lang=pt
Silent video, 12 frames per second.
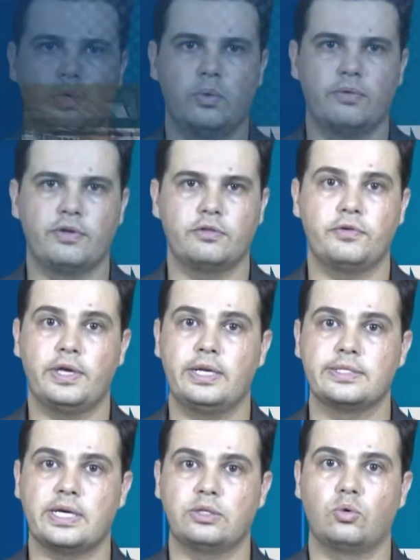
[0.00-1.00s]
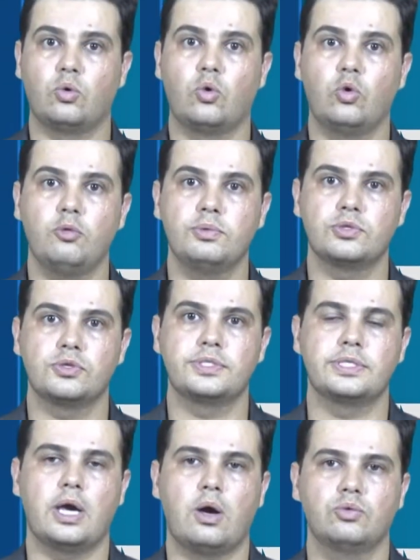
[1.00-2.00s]
O evento foi realizado no Clube
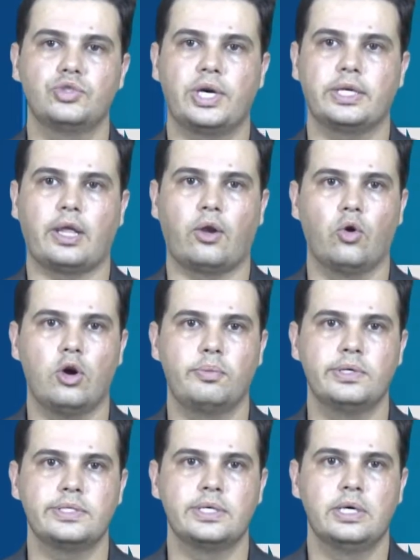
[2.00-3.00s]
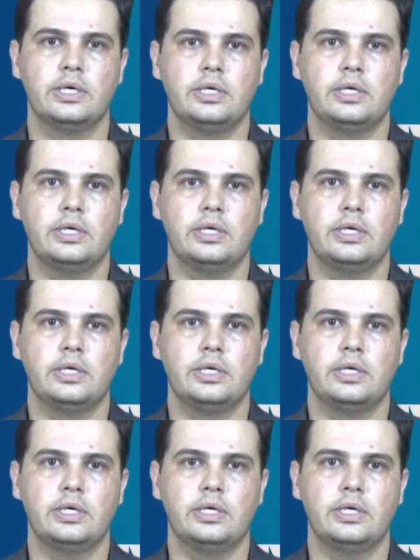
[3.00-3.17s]
Social de Caetanópolis